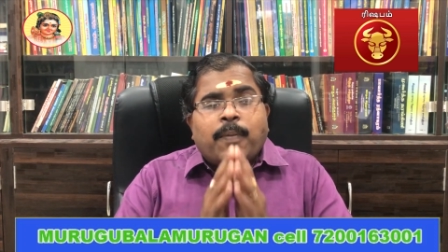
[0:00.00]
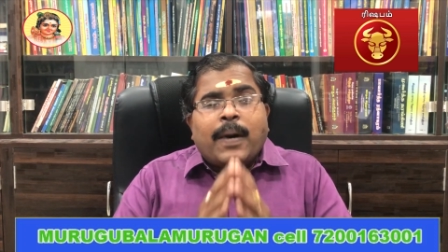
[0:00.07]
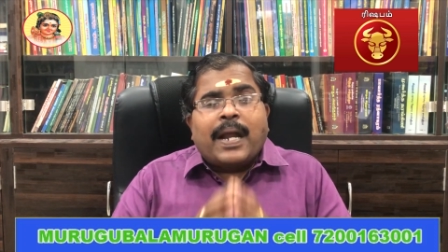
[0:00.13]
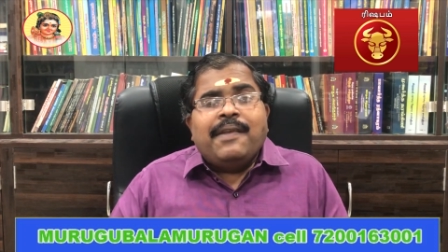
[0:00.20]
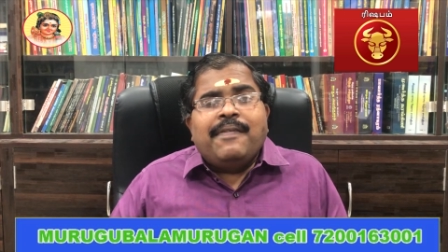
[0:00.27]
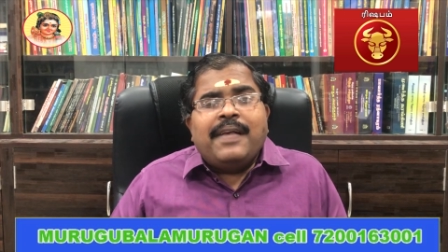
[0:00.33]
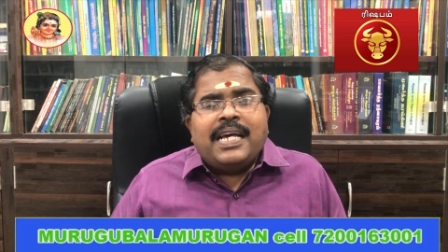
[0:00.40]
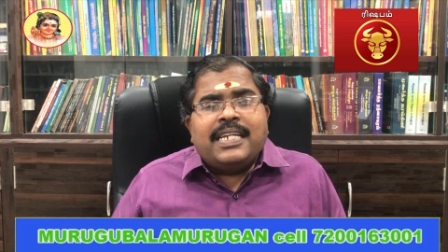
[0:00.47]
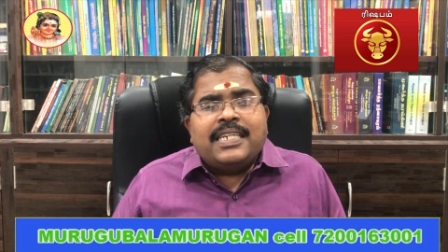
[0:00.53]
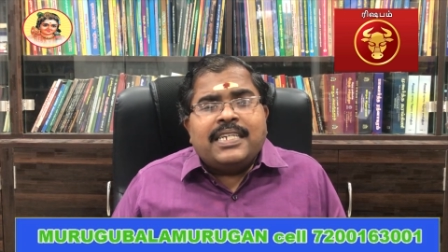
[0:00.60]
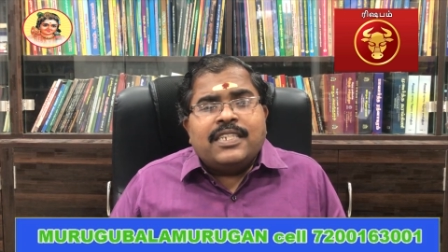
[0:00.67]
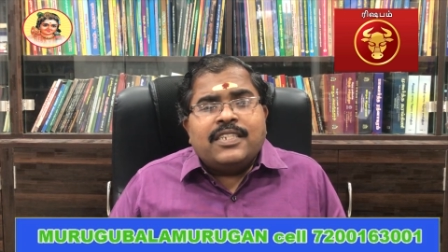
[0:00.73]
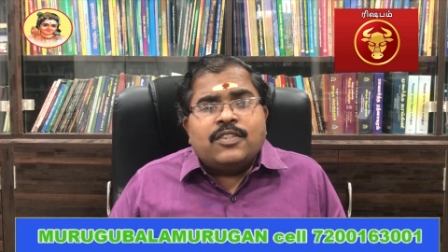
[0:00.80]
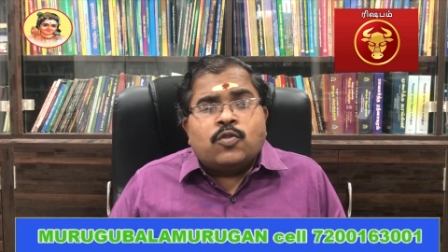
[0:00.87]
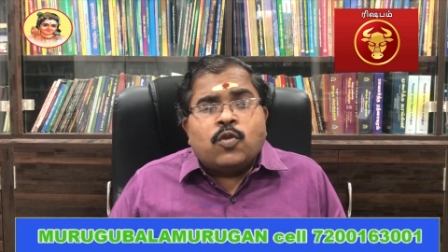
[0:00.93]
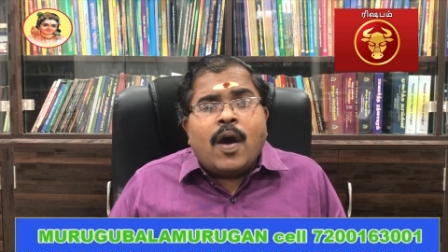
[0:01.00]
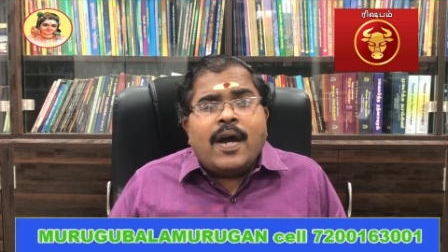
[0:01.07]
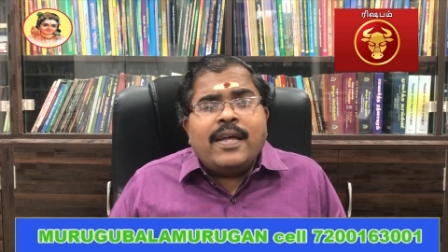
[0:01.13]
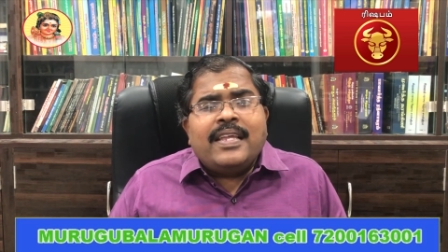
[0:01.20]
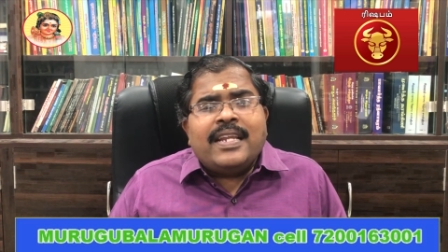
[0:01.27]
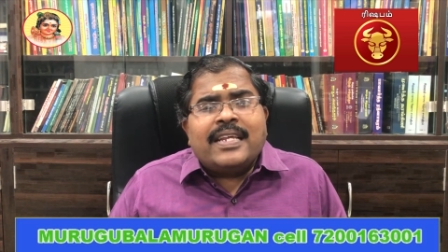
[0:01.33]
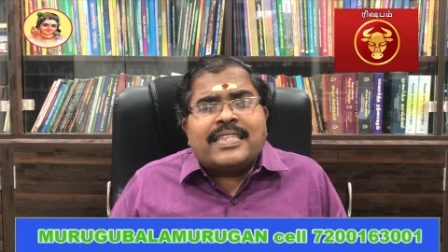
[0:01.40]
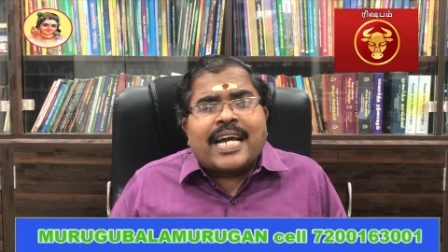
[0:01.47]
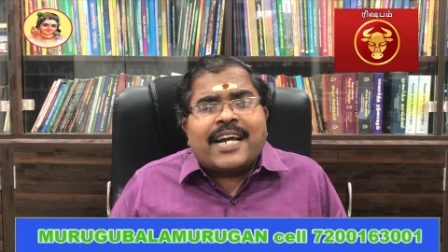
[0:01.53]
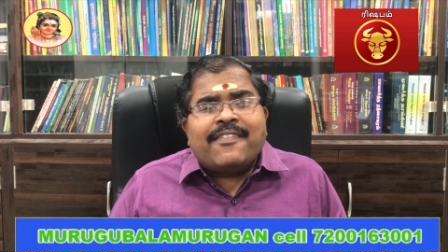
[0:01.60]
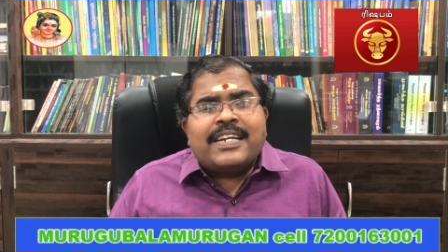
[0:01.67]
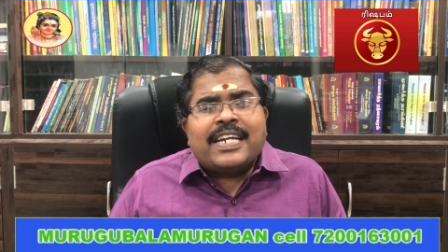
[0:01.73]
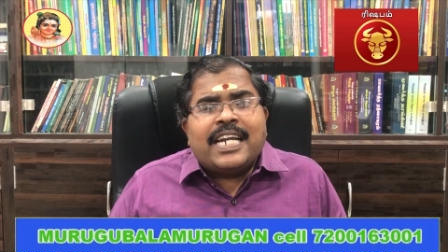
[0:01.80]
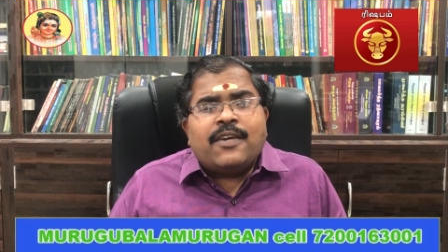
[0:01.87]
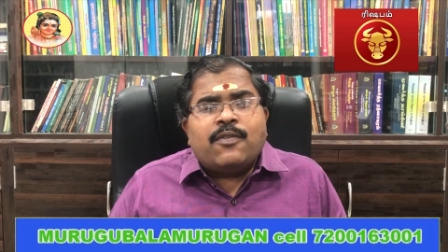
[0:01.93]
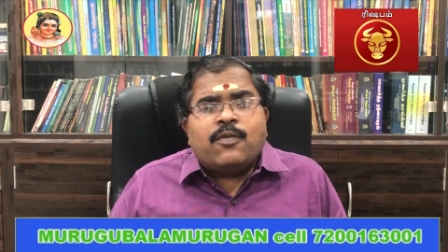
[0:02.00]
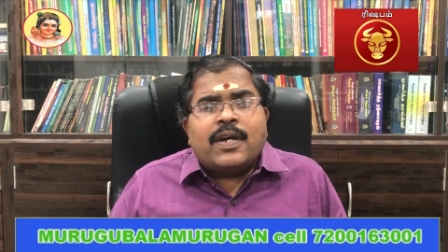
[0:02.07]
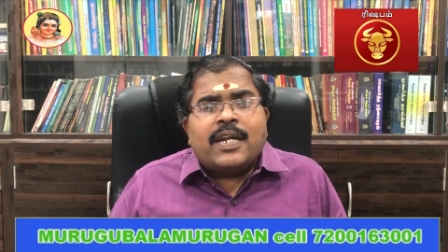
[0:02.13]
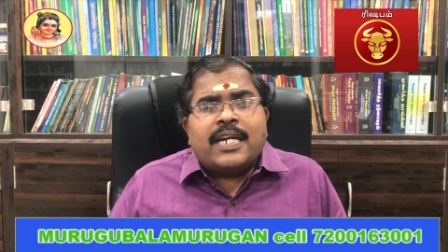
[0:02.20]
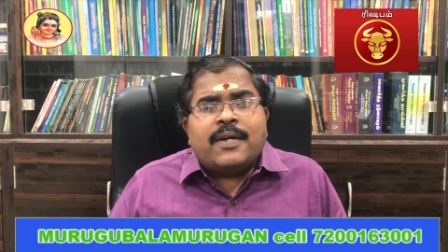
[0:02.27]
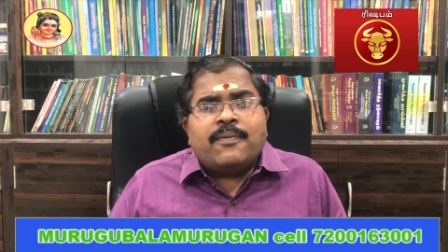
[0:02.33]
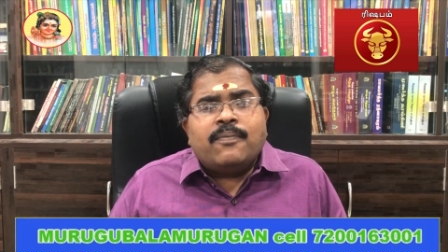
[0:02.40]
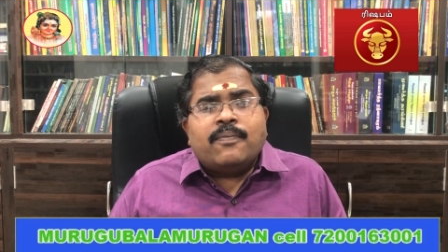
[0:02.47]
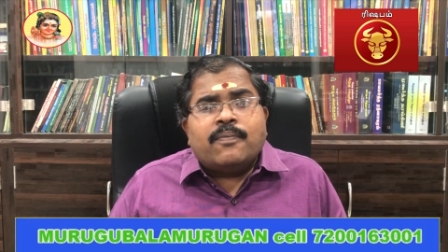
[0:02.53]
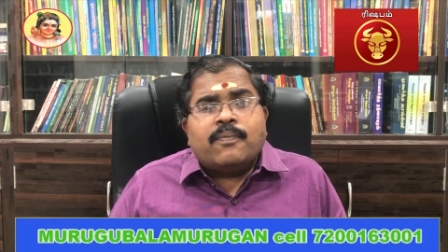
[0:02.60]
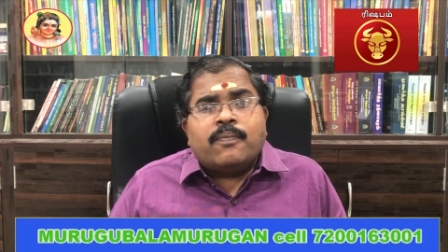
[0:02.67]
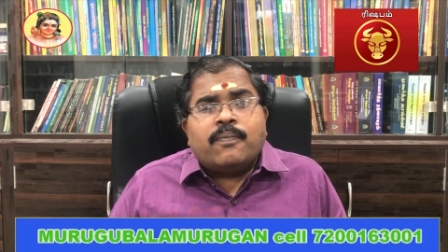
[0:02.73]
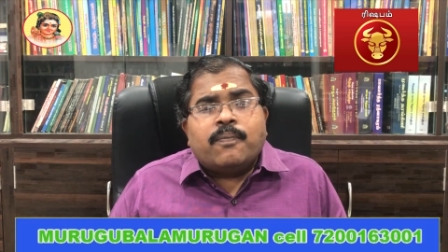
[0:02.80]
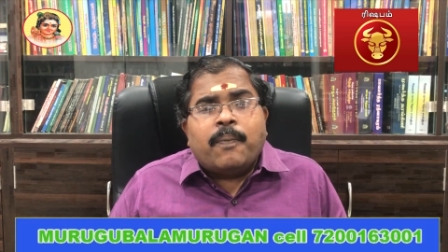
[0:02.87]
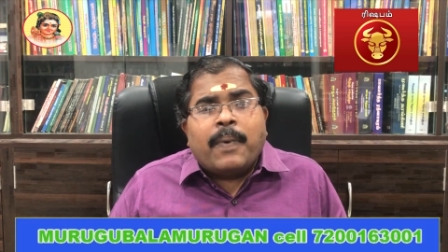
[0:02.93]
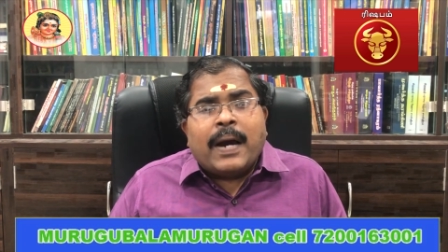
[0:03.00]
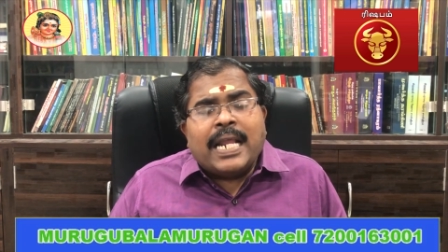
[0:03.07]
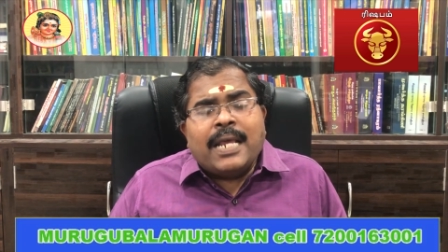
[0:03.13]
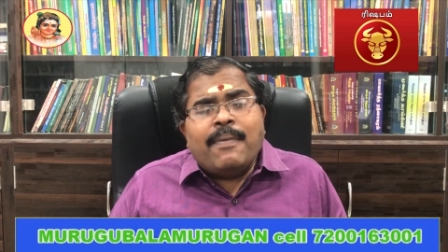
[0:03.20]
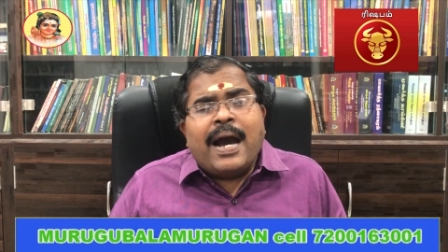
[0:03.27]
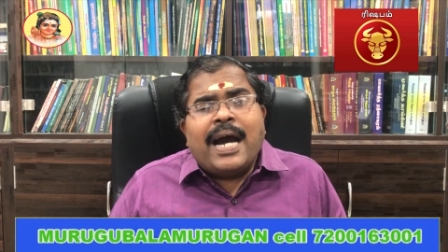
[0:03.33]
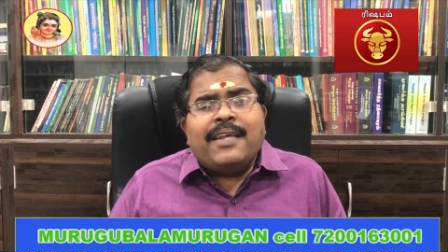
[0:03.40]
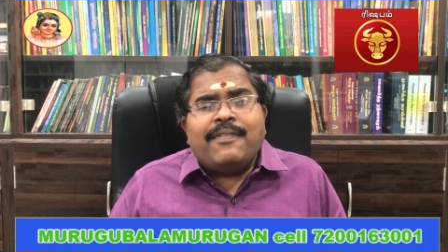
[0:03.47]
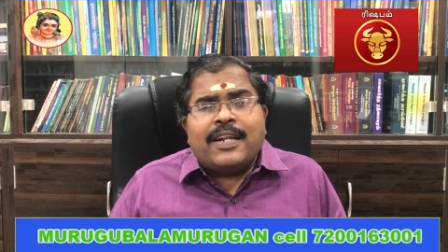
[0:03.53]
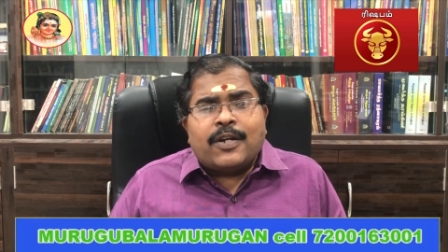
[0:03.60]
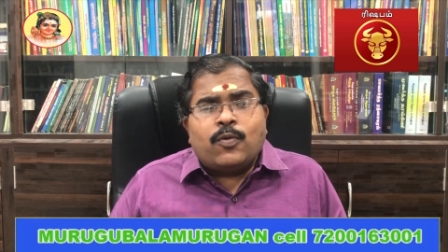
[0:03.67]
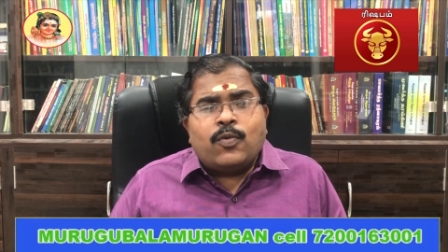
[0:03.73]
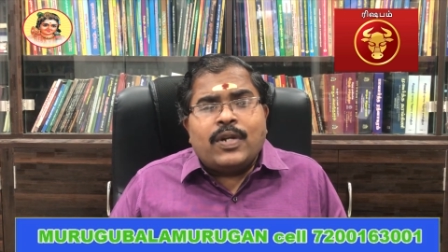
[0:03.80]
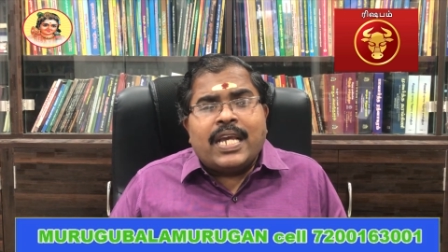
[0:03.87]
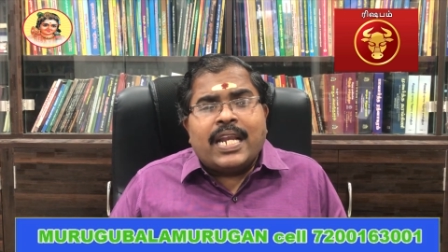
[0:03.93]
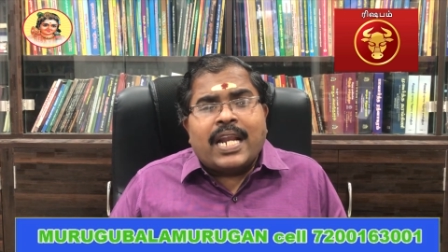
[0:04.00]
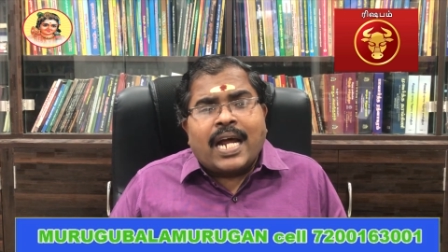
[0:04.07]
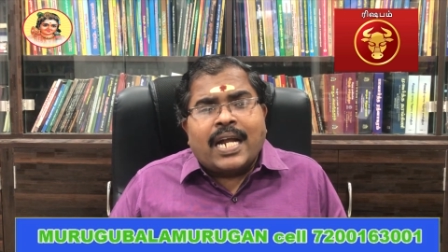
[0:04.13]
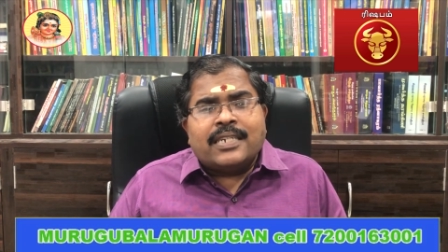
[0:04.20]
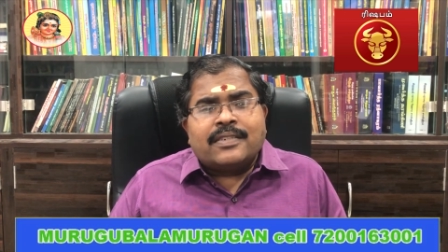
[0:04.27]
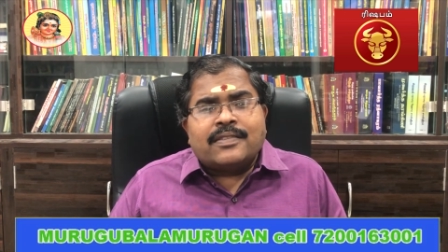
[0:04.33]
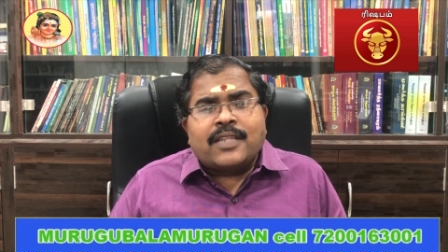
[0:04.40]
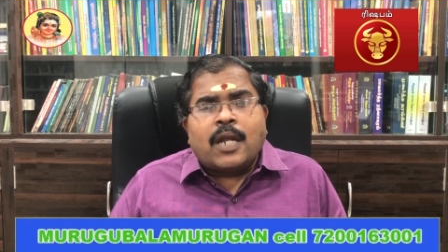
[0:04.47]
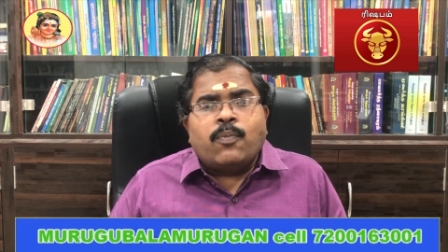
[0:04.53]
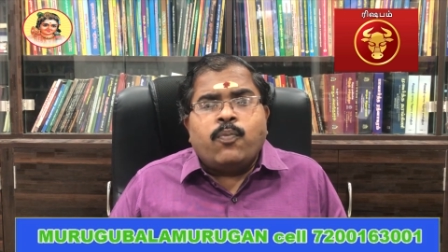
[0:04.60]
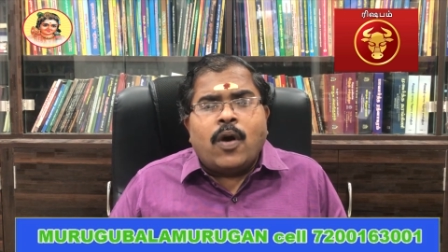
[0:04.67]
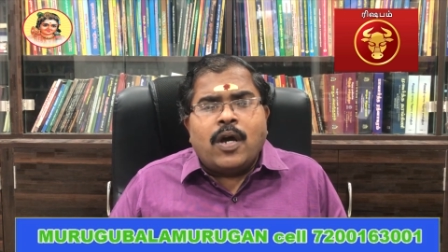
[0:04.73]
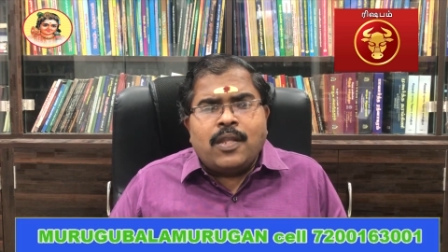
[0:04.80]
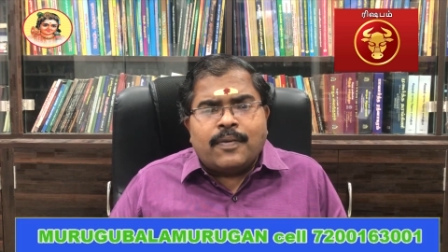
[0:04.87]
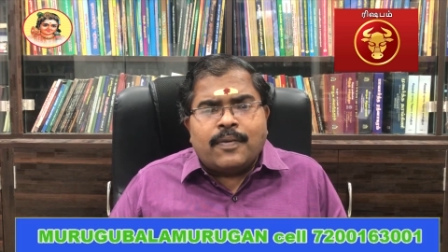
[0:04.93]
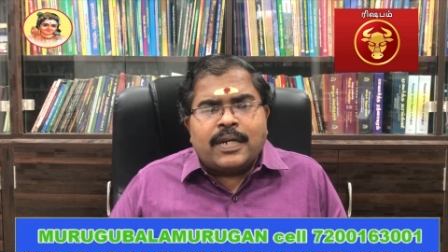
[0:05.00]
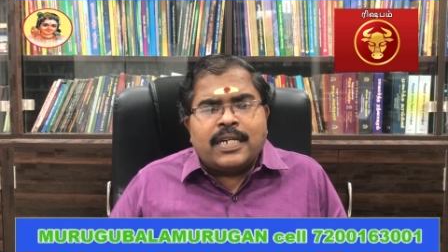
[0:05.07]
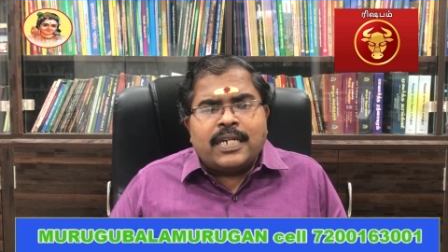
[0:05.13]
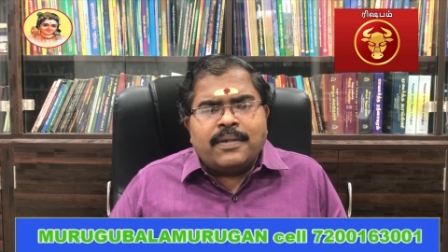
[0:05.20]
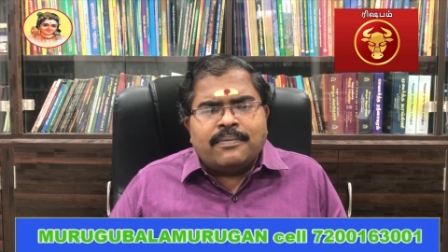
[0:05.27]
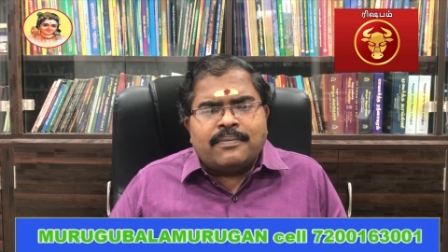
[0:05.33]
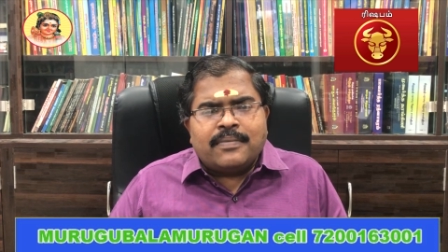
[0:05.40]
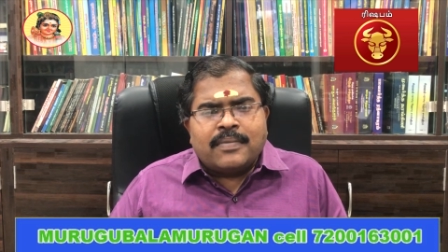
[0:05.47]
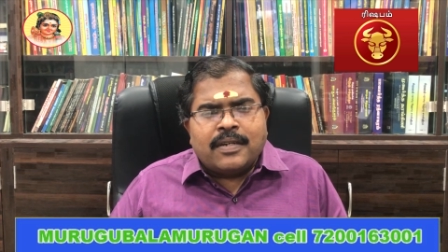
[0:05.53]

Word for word: பல்வேறு ஜோதிட தகவல்களை உங்களிடம் பரிமாறி வரக்கூடிய நான் தற்போது உங்களிடம்